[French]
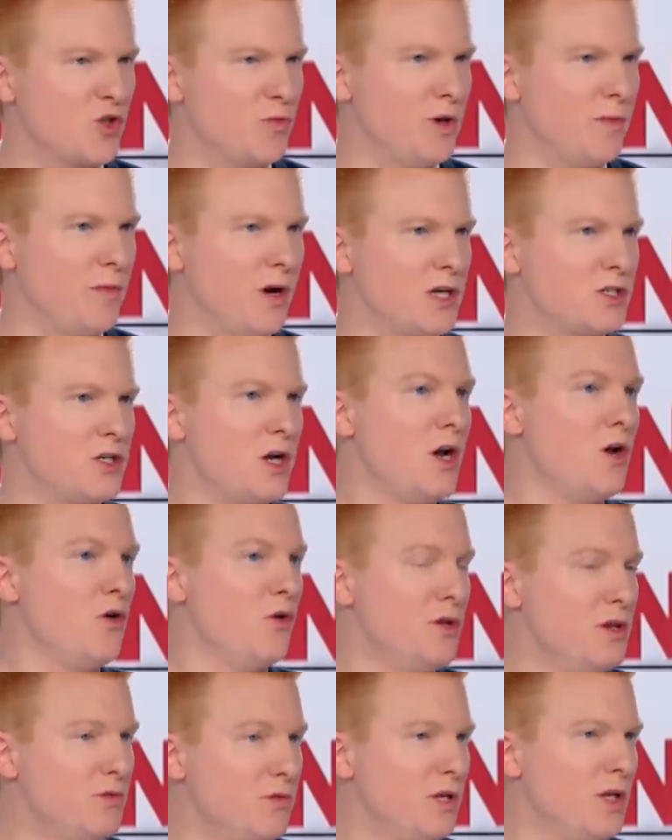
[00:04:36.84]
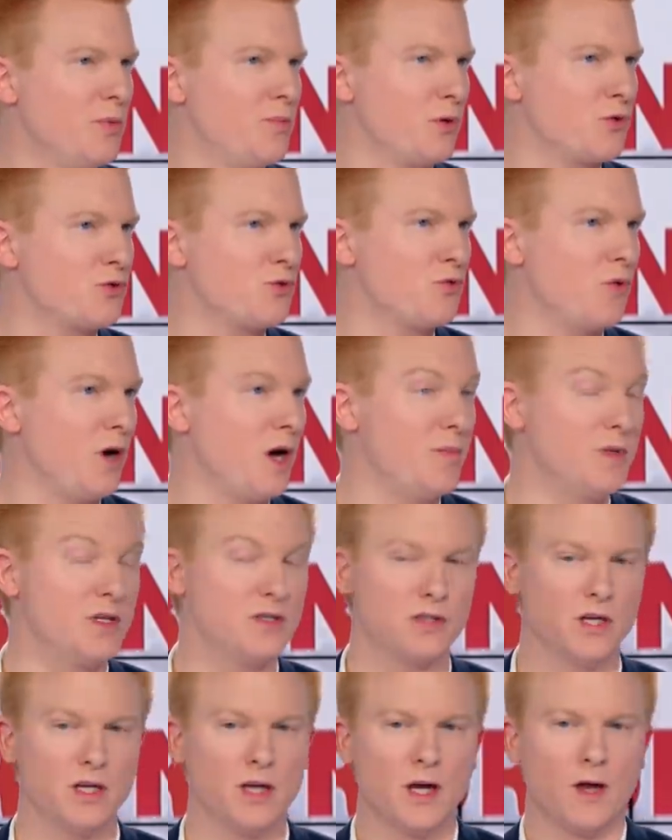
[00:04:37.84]
ce même âge, le niveau des pensions a
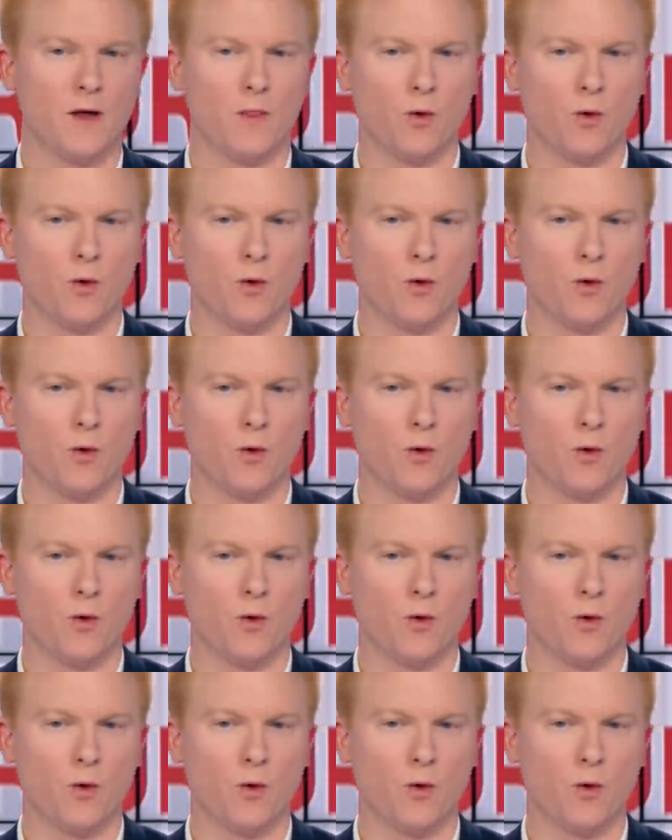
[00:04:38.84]
baissé.